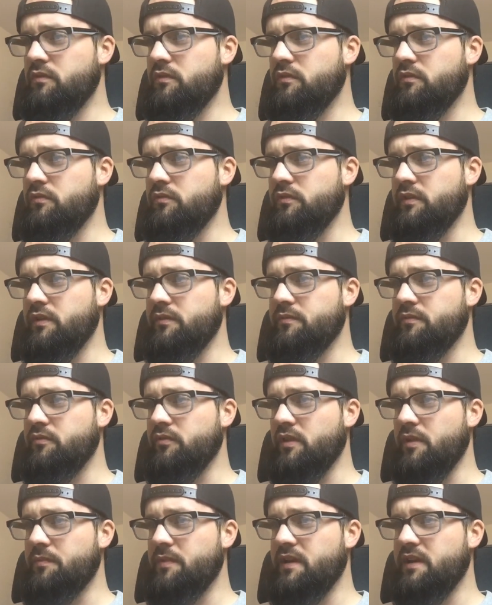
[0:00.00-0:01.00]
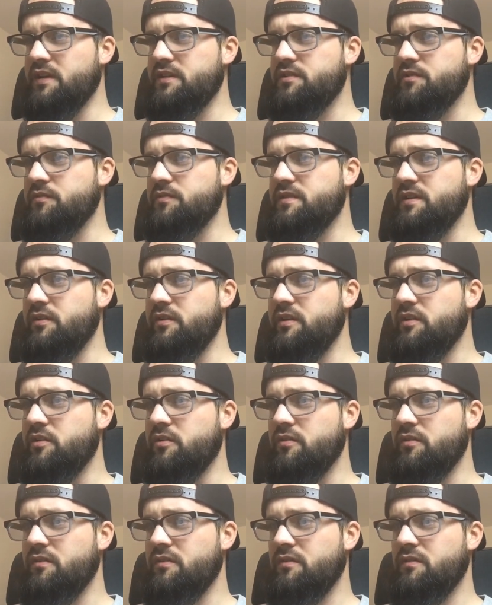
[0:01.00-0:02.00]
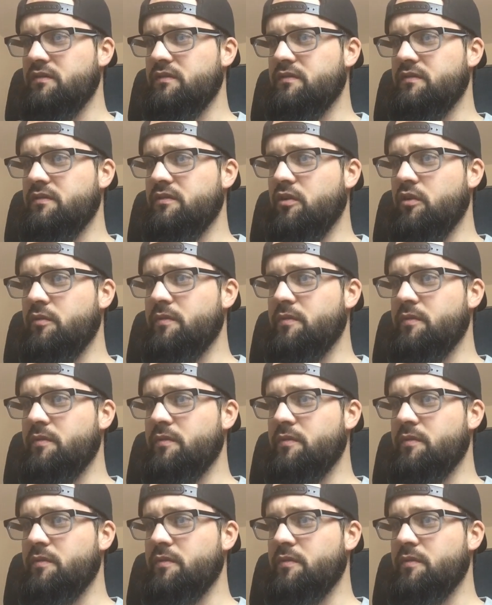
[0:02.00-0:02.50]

Ton, ton application. Salut Nico Oh